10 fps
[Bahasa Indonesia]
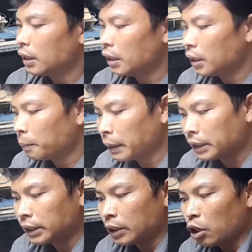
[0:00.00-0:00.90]
uh, eh,
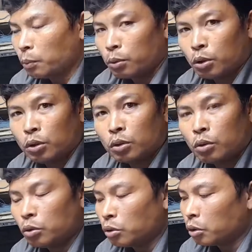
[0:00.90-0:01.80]
PCC output
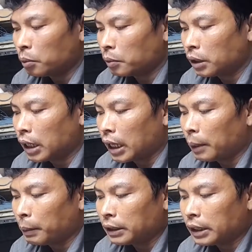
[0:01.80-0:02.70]
untuk
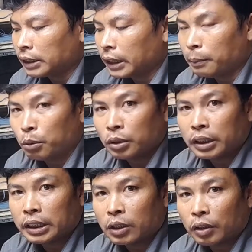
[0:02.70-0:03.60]
tegangan PCC input di
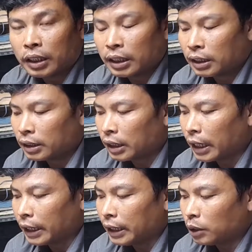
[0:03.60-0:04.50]
Tikon ya.
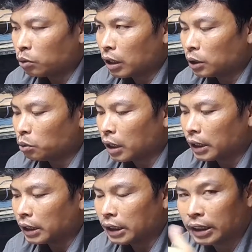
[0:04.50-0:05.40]
Nah ini juga
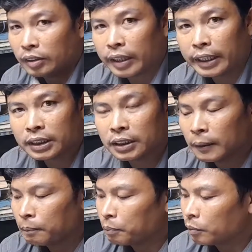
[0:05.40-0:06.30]
sudah dites
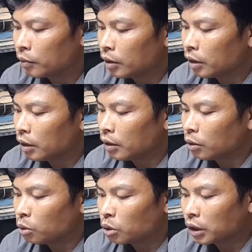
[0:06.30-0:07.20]

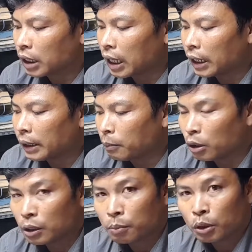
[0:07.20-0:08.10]
untuk tegangan di
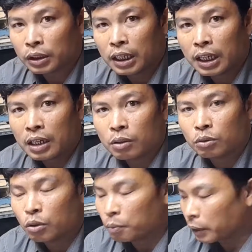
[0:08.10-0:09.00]
motherboardnya,
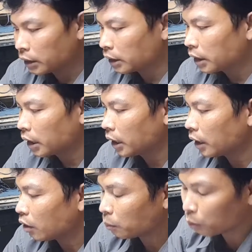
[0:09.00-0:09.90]
untuk PCC
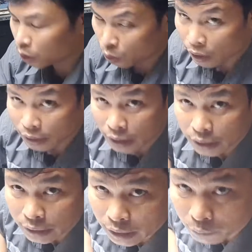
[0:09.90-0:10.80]
output keluarnya
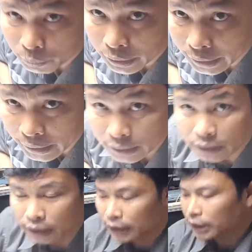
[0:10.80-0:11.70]
di
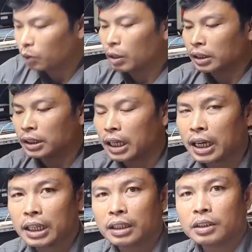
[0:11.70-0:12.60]
LPDS ini keluar
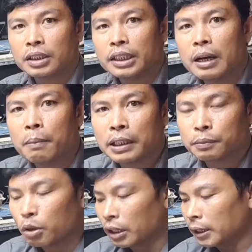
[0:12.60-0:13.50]
tegangan 13
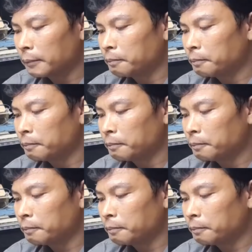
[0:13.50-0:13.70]
volt ya.